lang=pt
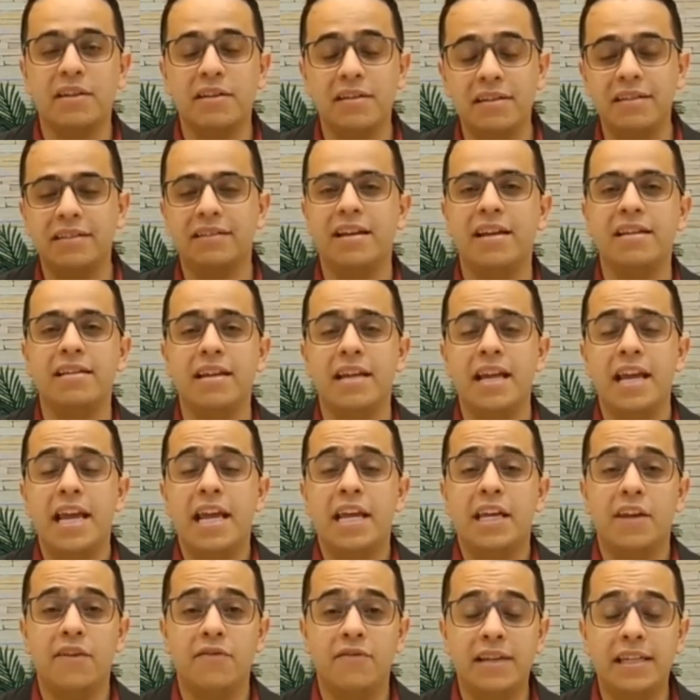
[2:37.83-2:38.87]
tenho certeza
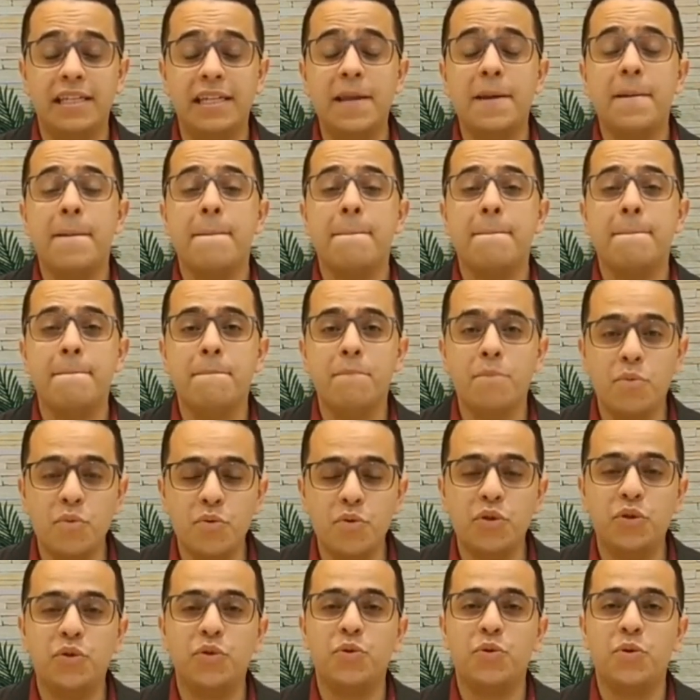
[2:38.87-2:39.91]
que vai ser
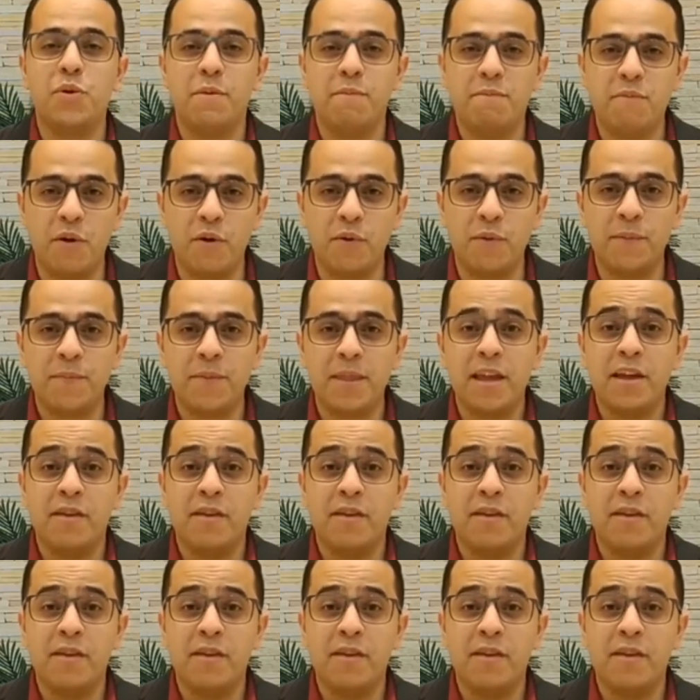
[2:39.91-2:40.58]
muito bom.